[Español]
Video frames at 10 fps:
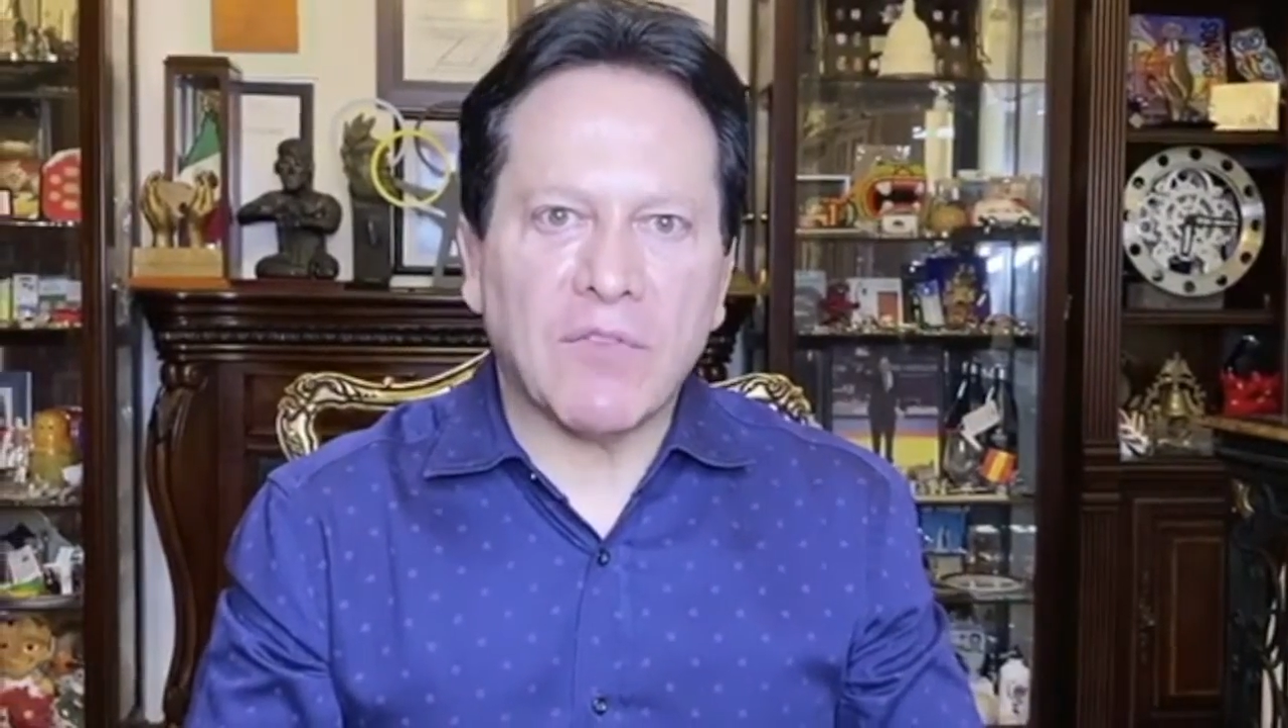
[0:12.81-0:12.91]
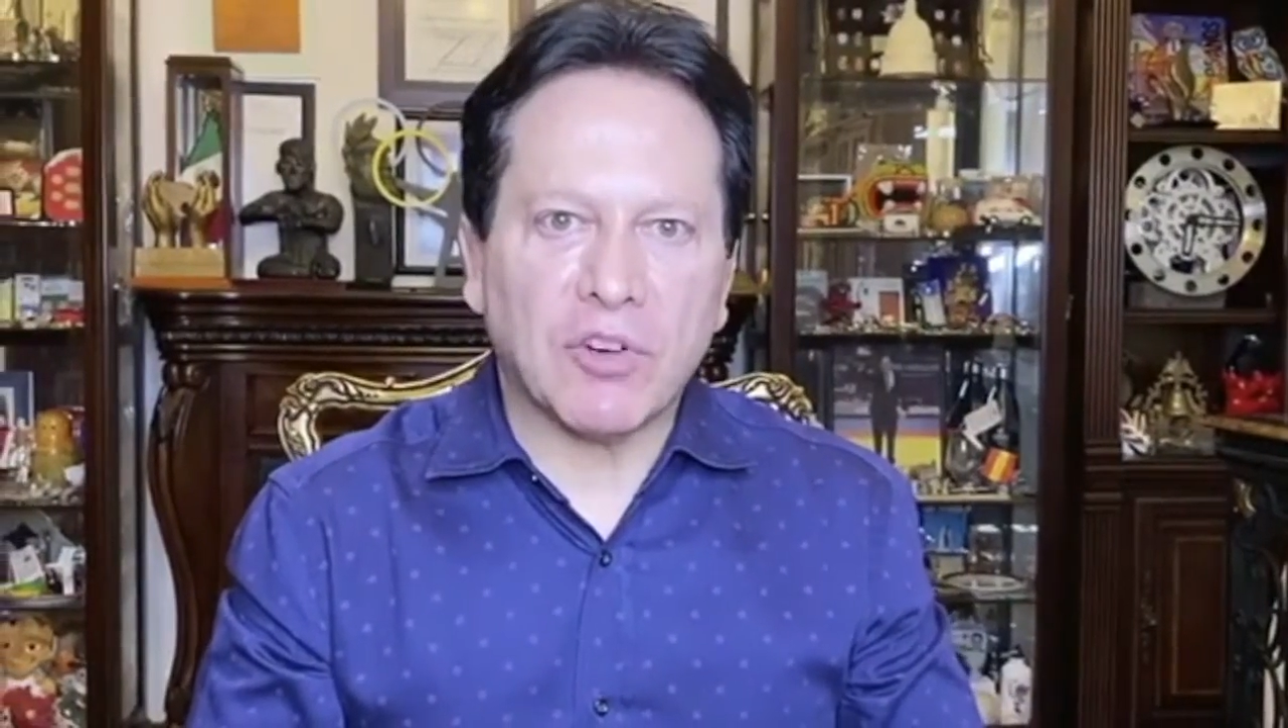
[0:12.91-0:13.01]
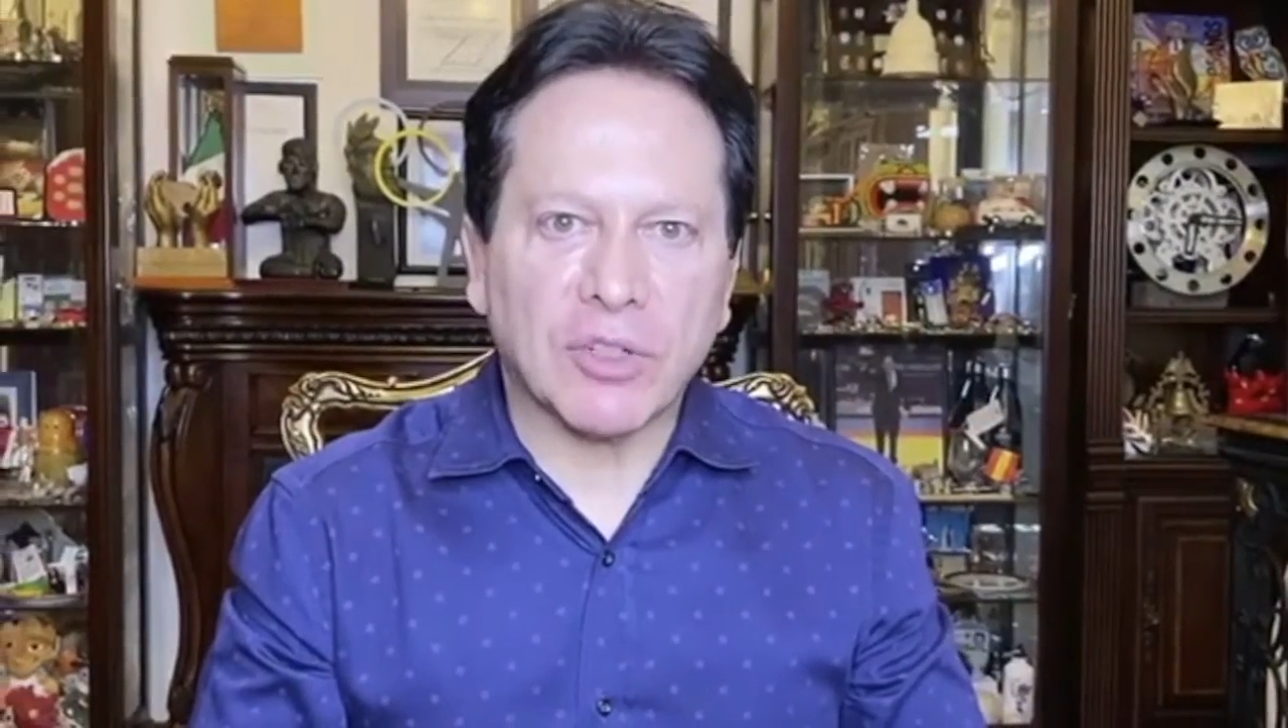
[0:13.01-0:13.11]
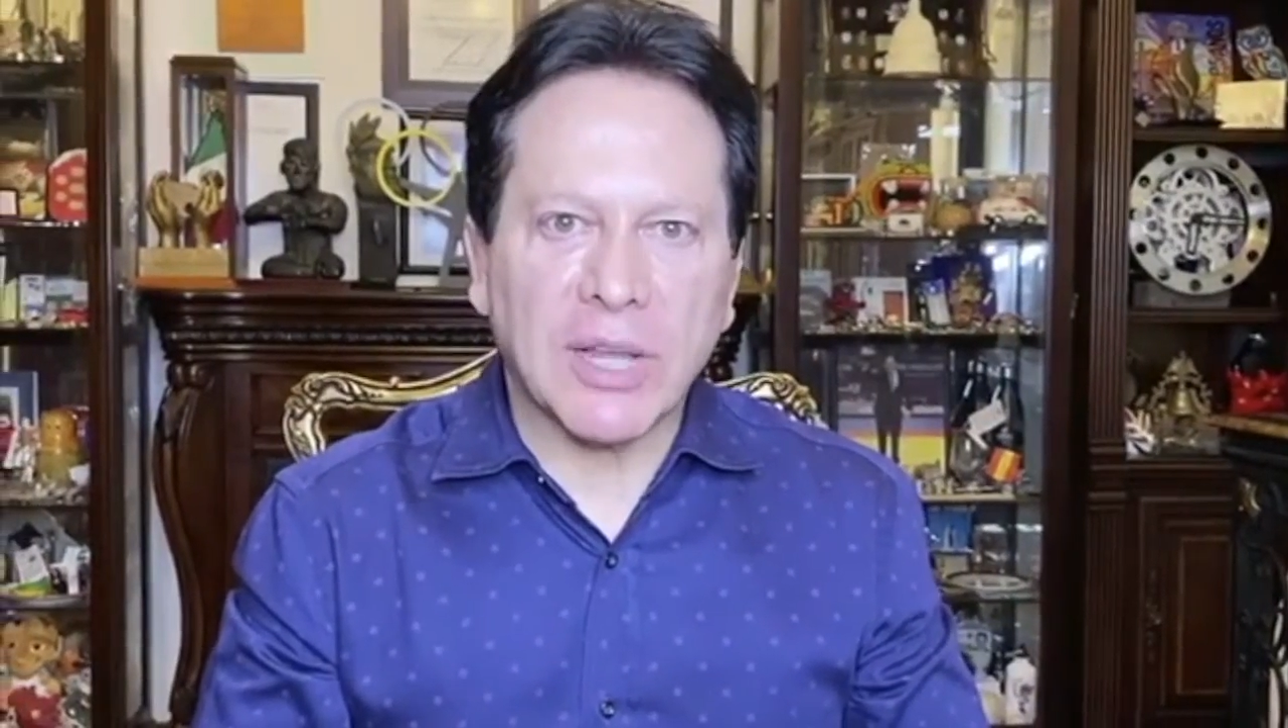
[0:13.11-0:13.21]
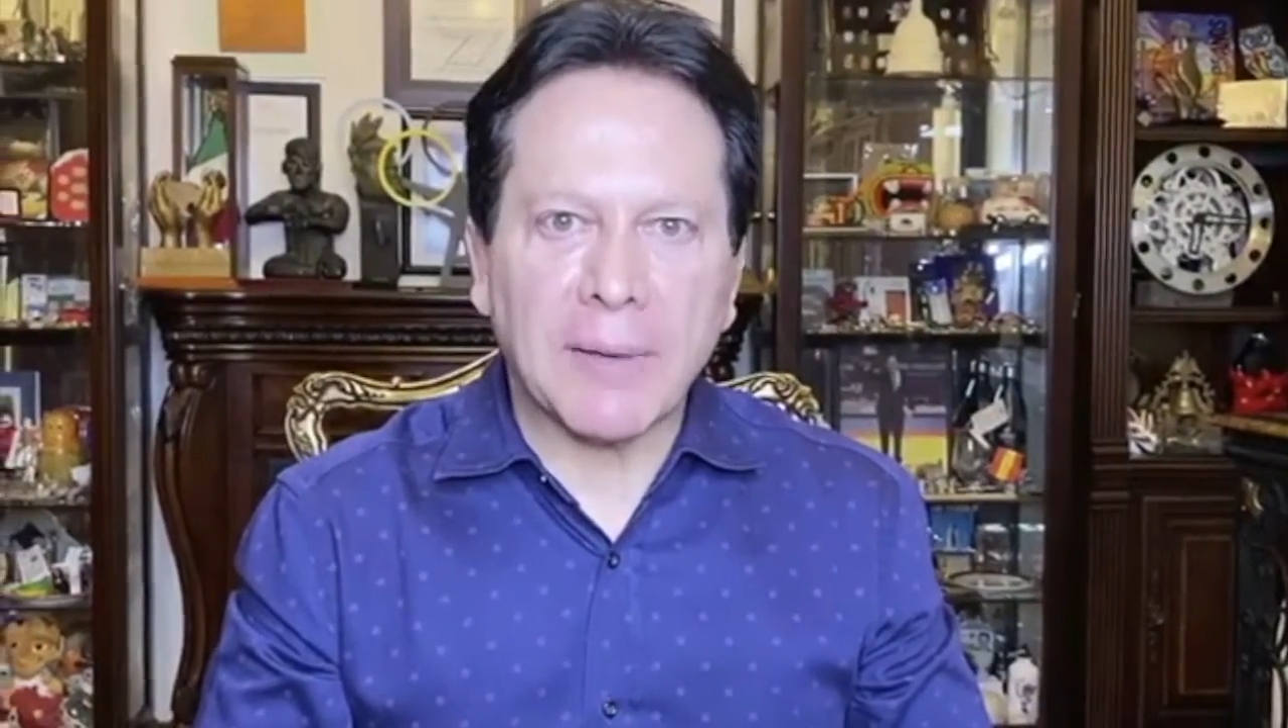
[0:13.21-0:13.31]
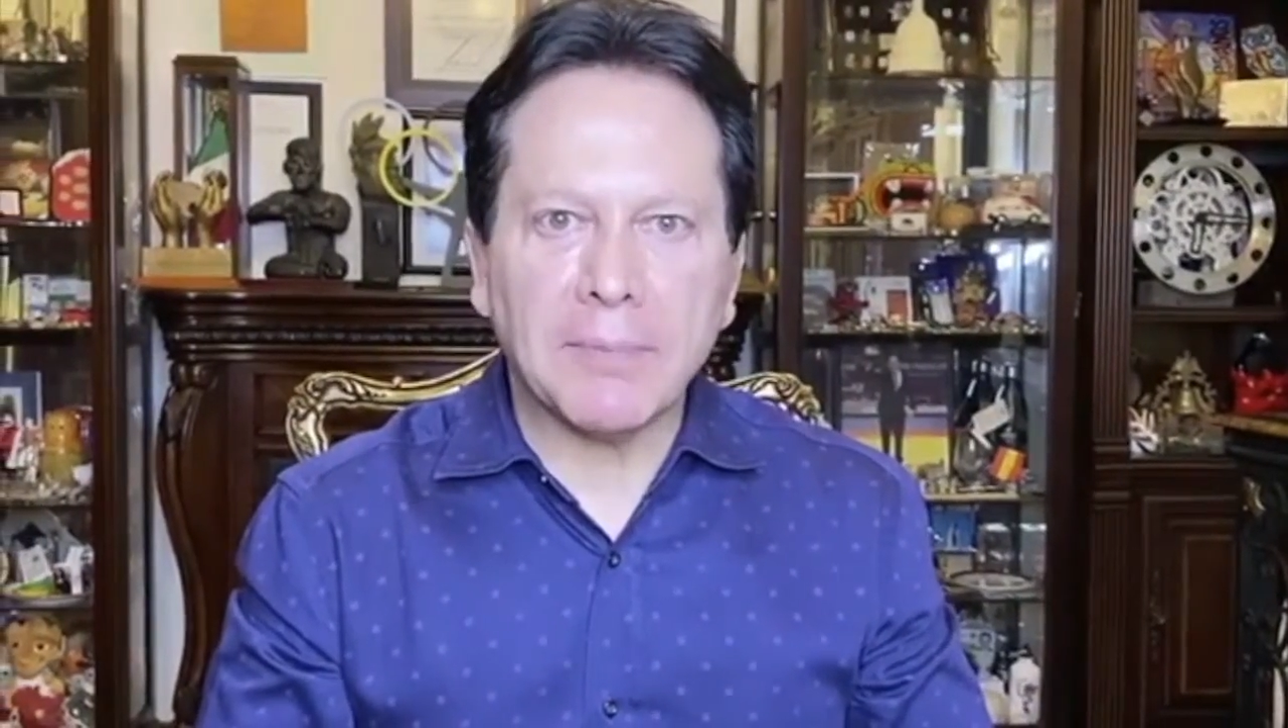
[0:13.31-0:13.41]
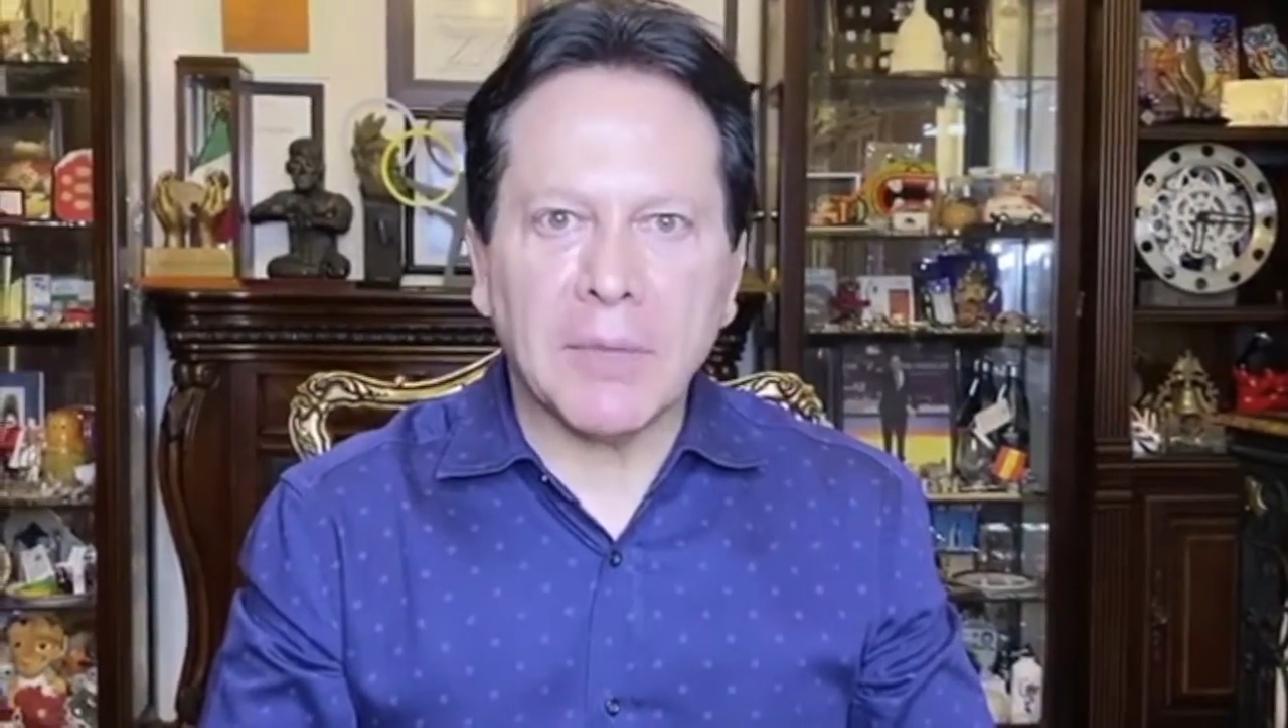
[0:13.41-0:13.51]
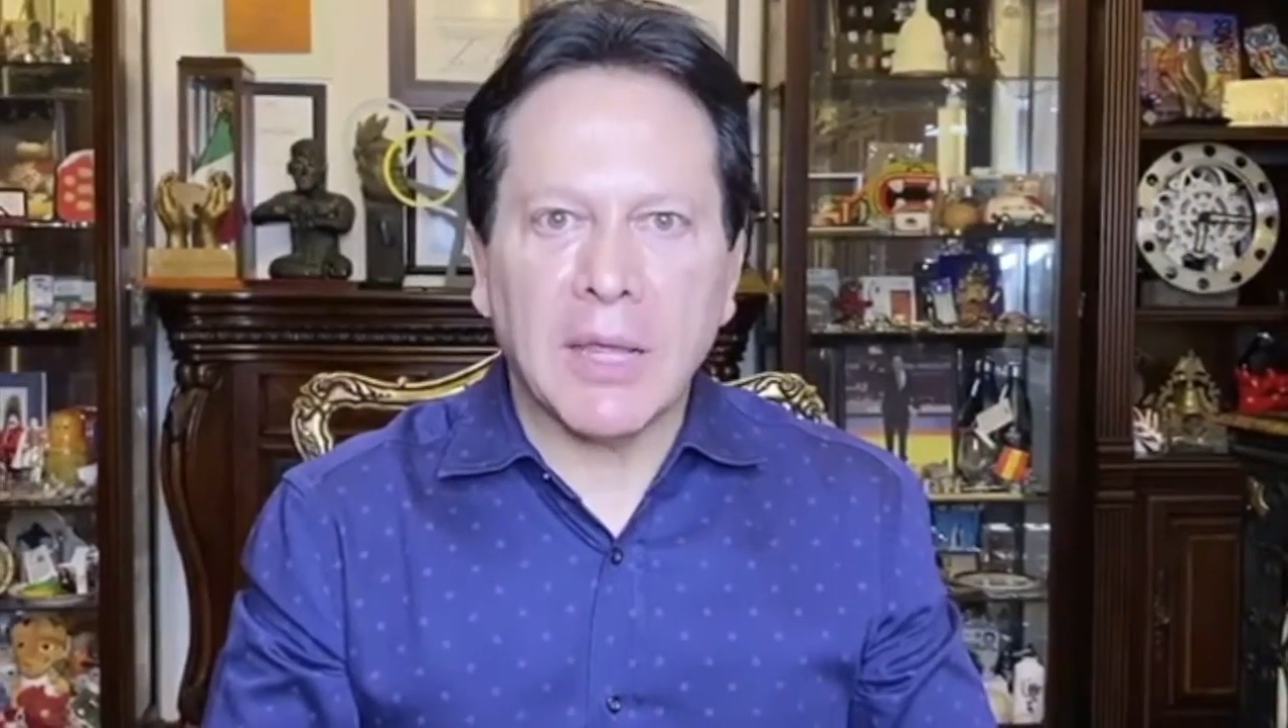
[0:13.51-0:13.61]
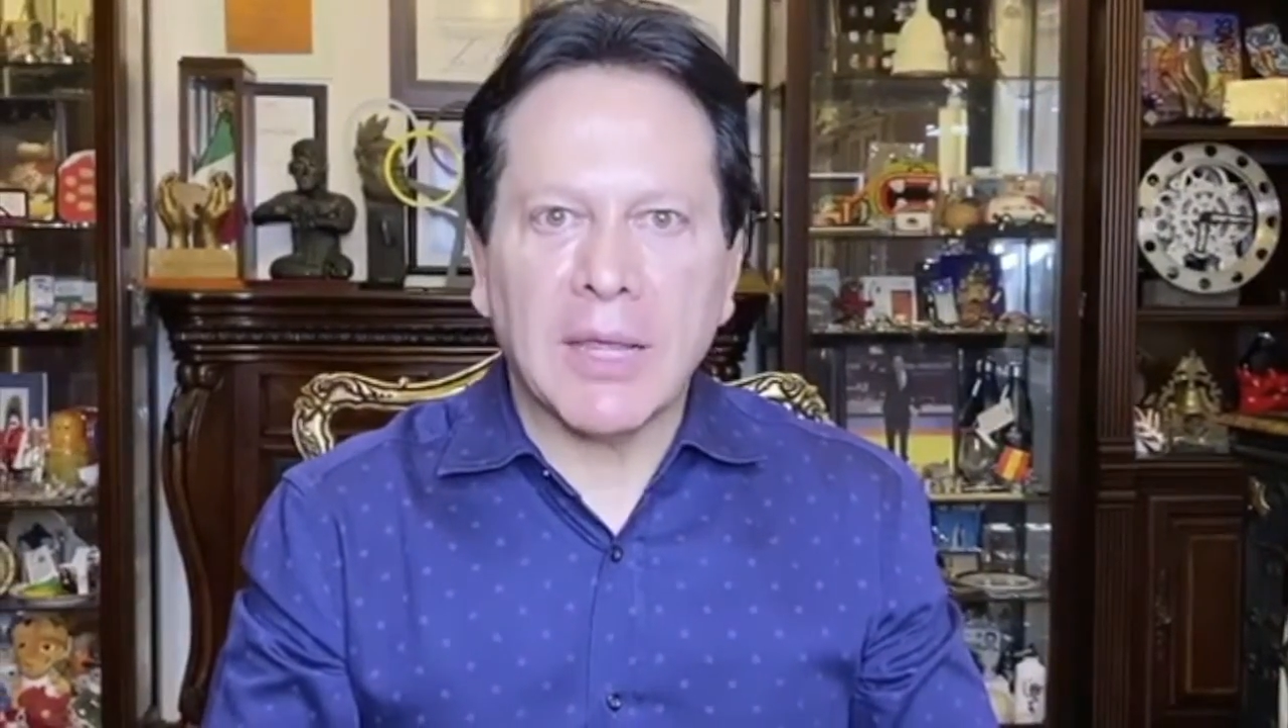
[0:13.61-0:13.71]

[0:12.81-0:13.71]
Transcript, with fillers: Forzán,